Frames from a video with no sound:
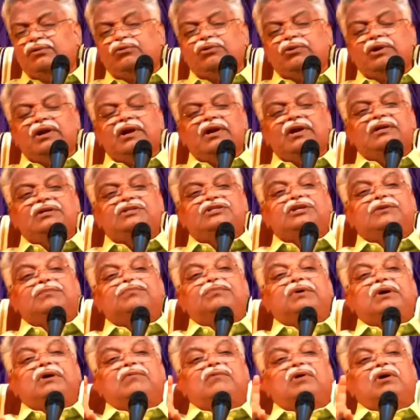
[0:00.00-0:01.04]
ఉన్నాయండి
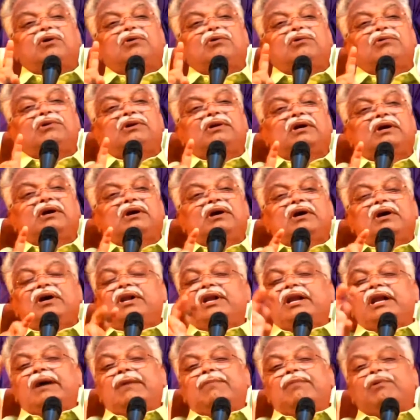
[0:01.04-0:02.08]
చెప్పేవాళ్ళు ఉంటే
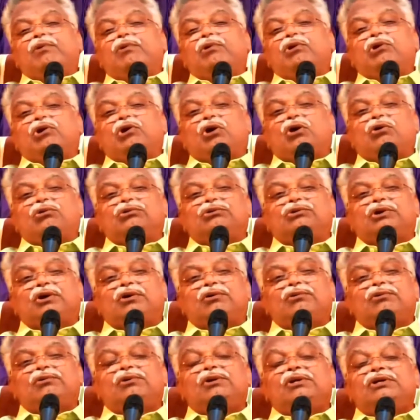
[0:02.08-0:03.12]
లేపకుండా ఆగుతాడు